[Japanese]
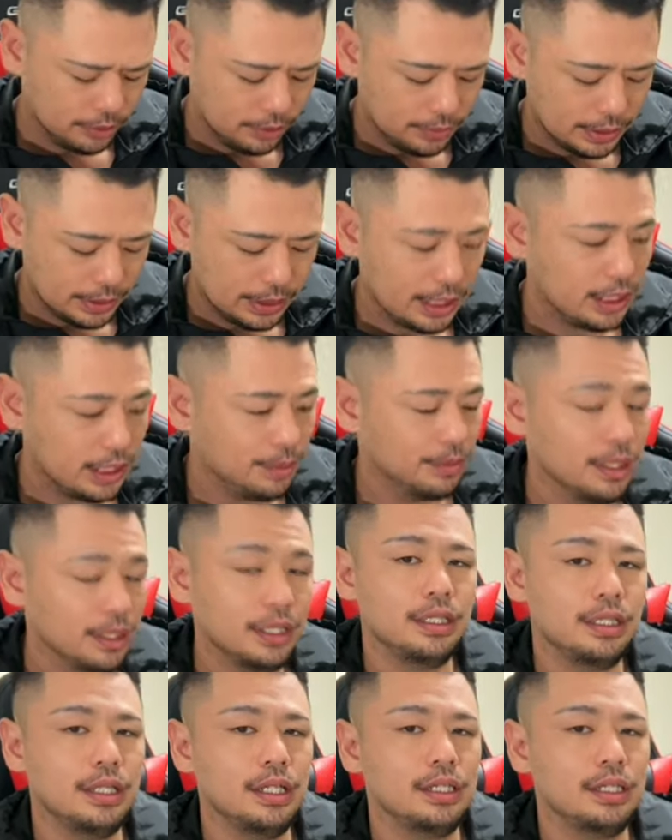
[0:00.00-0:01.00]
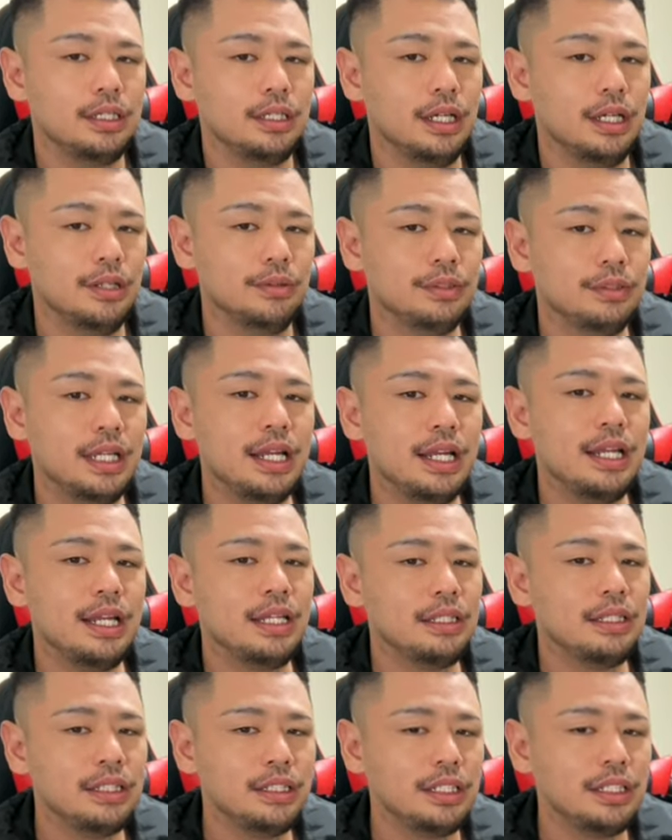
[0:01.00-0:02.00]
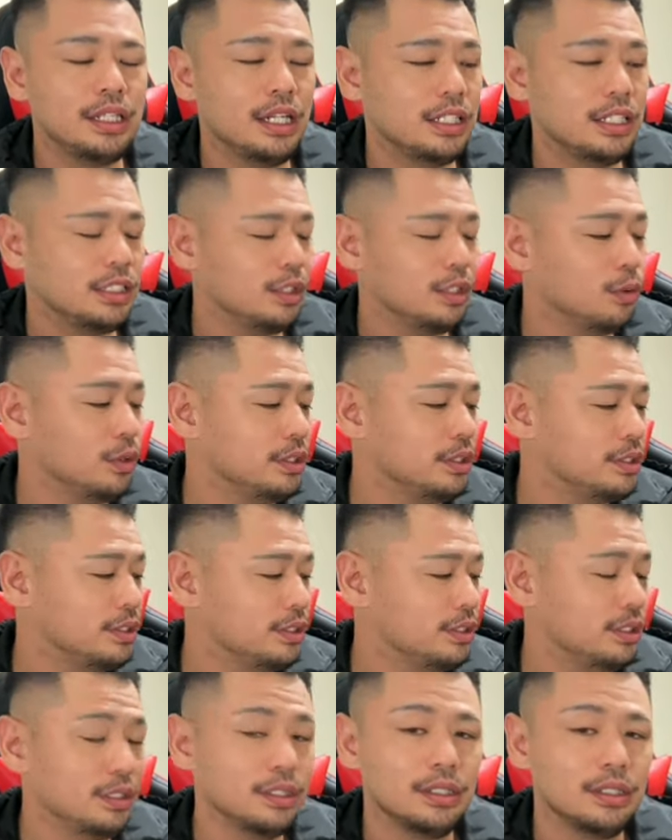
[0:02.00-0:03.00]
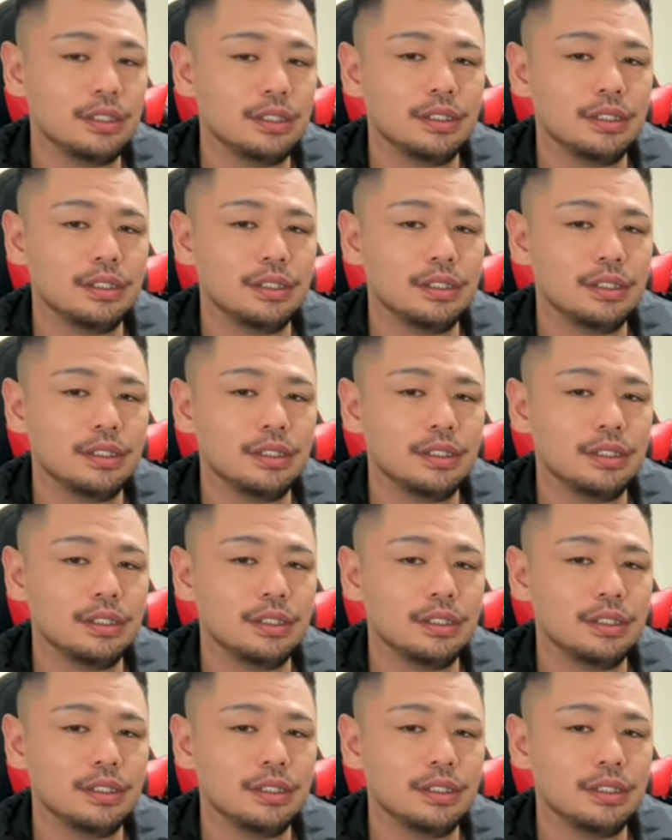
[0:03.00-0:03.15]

俺の話題にもなってない。あの誰って言ってたらしいこいつ